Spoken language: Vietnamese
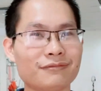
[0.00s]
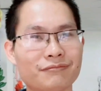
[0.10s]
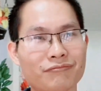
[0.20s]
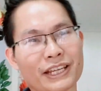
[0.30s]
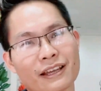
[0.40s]

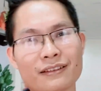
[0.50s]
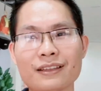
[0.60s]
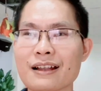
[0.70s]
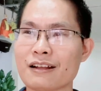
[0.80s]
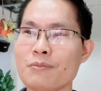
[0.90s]
mình thấy
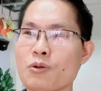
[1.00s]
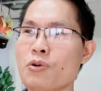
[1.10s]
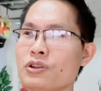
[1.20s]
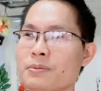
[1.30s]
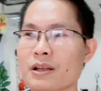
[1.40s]
tất cả các bộ
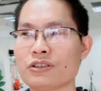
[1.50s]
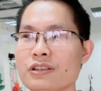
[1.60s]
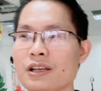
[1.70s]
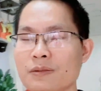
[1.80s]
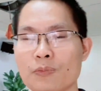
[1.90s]
môn nhưng mà duy
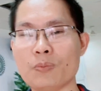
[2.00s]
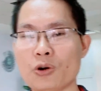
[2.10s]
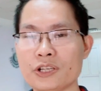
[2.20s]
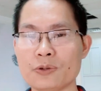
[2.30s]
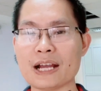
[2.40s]
nhân bộ
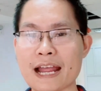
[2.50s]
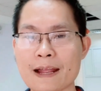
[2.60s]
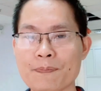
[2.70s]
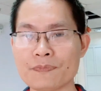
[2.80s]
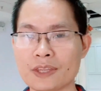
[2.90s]
môn yoga
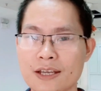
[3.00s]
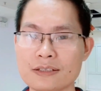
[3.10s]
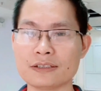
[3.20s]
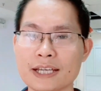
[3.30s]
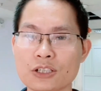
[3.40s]
thì cái
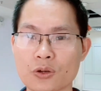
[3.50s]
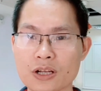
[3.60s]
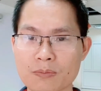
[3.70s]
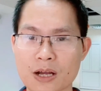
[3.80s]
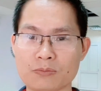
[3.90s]
sự kết nối
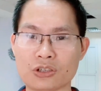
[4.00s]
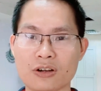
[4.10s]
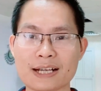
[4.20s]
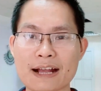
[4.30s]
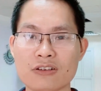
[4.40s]
cộng đồng nó
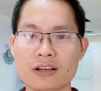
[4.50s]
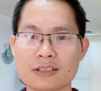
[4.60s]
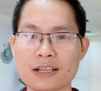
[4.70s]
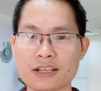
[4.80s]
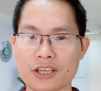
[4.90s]
cao hơn
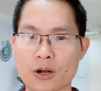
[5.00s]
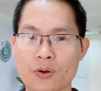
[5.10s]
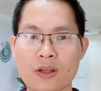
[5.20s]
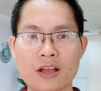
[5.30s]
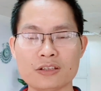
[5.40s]
rất là nhiều
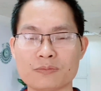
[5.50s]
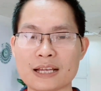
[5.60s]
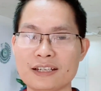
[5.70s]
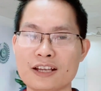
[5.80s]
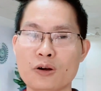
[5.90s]
chúng ta
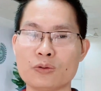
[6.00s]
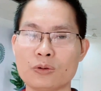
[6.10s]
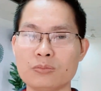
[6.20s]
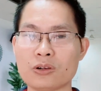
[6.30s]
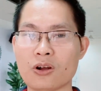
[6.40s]
đi đâu
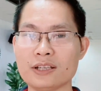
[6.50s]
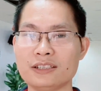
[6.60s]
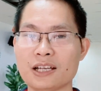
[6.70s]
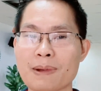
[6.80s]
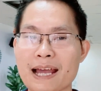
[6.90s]
cũng có những
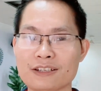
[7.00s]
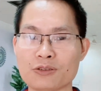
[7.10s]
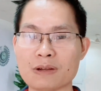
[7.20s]
người bạn chung